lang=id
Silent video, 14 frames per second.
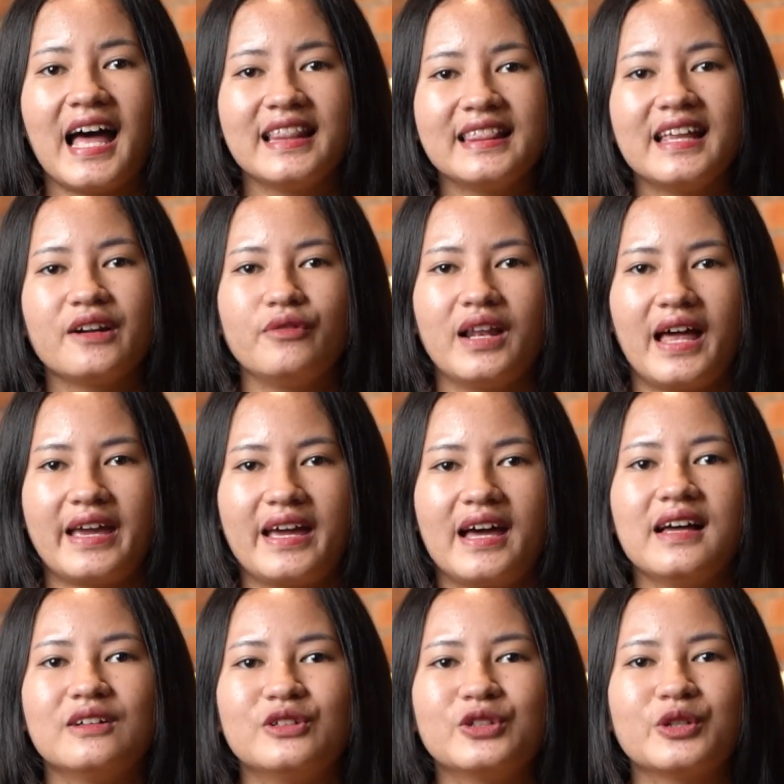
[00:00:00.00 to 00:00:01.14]
antar
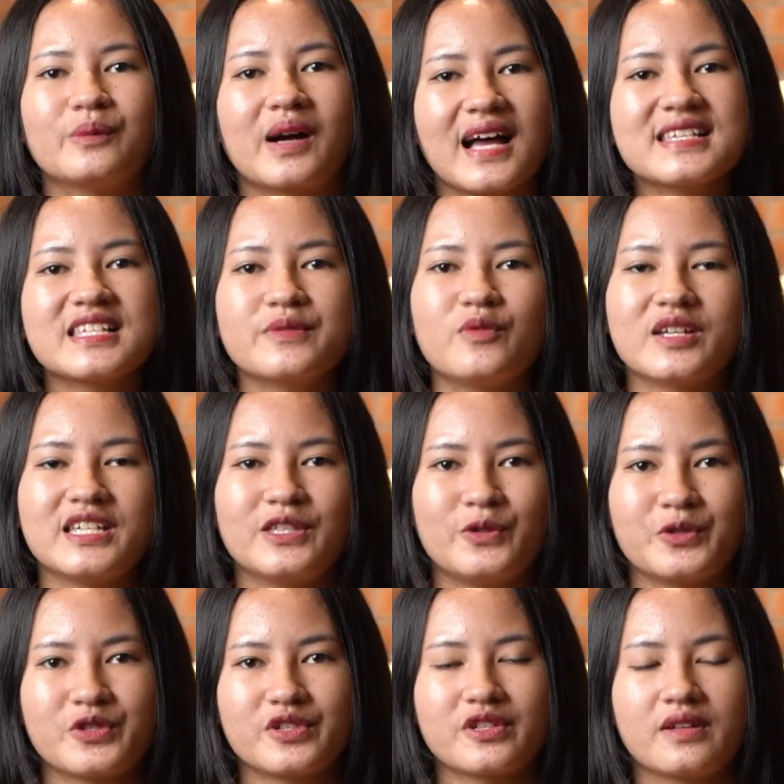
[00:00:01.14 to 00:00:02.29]
wilayah untuk mengakses sebuah
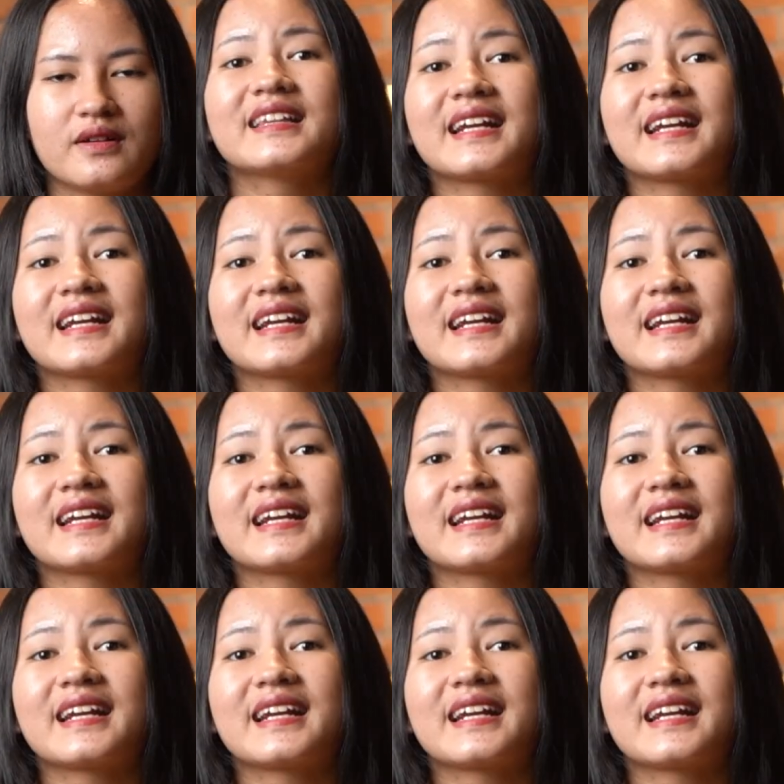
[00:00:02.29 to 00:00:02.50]
situs.